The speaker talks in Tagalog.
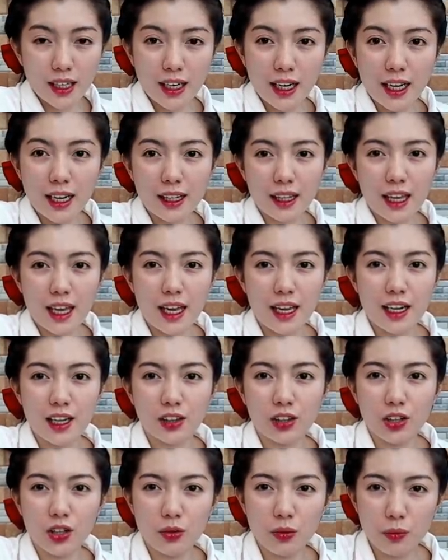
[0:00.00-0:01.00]
lang natin,
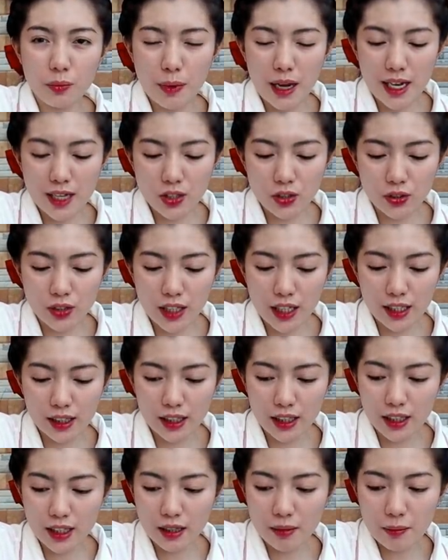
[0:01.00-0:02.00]
ito yung baso
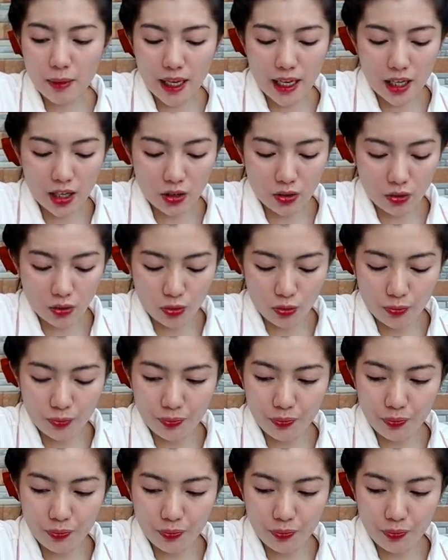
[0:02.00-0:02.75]
natin ng Milo.